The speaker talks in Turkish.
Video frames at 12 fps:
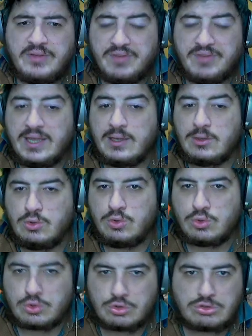Ve
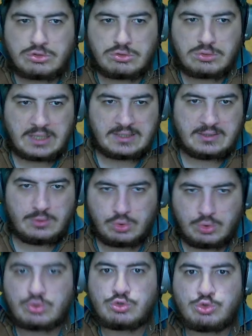Lurtz, hani
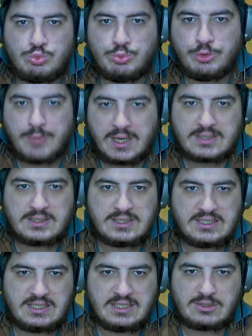Lurtz mümak
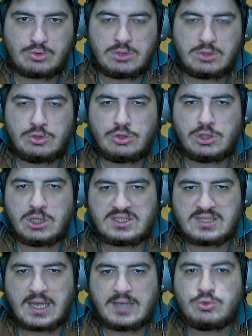ikilisi kullanıyor ya,
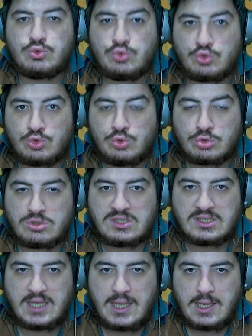saygı 3 Lurtz
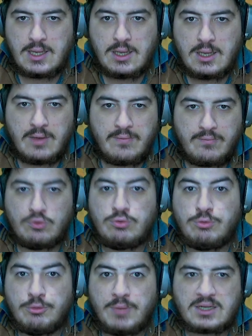ile full
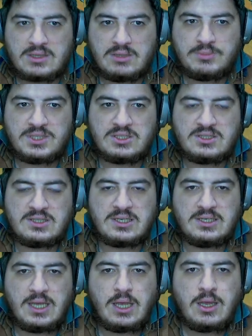mümaklı bir kıta
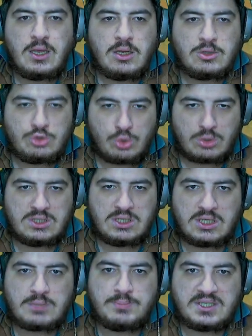ile çok
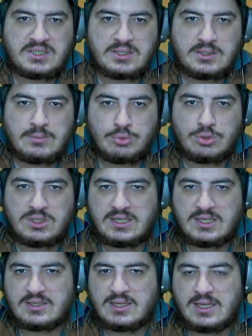kırık bir build
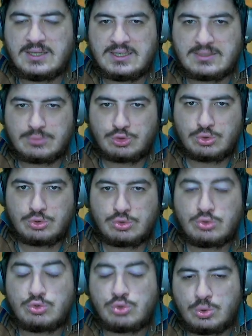elde etmiş
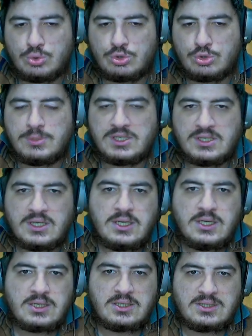oluyorsunuz. Çok güçlü bir
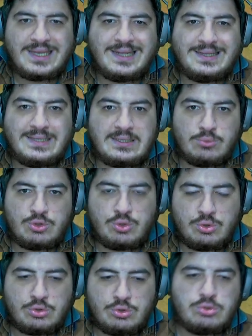kıta elde etmiş
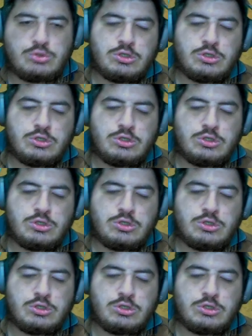oluyorsunuz.